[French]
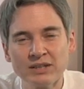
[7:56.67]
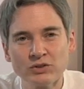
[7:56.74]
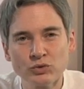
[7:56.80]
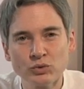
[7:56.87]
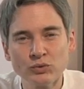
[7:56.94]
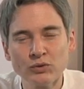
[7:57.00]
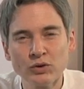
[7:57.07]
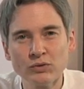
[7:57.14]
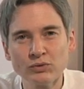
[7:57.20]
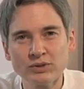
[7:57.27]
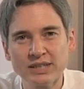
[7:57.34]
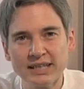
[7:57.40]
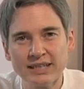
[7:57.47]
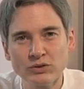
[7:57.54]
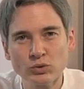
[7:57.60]
Souvent,
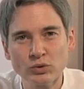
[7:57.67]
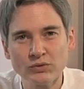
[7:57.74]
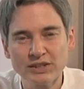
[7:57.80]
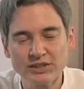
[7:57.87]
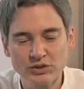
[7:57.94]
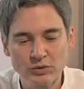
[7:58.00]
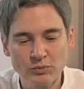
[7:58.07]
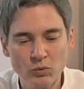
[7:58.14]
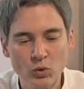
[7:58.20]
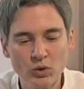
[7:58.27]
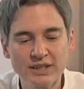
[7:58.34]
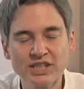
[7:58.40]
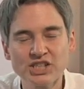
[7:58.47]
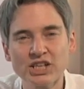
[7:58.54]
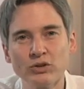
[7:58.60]
vous allez trouver ce
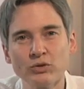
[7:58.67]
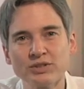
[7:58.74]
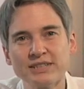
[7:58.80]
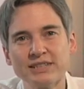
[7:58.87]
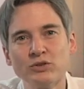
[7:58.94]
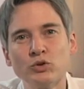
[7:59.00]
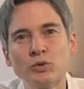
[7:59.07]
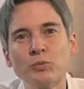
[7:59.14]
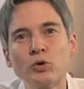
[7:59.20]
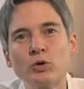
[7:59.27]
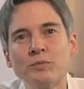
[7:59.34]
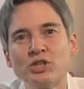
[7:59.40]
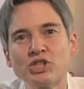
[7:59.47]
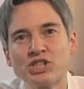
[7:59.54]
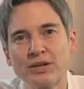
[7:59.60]
mot déjà dans ces deux
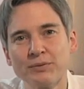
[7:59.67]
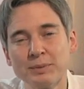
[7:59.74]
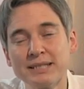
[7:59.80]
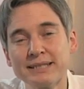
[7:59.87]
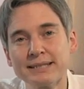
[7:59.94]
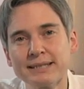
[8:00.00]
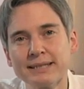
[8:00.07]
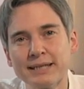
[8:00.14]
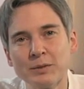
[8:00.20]
premiers chapitres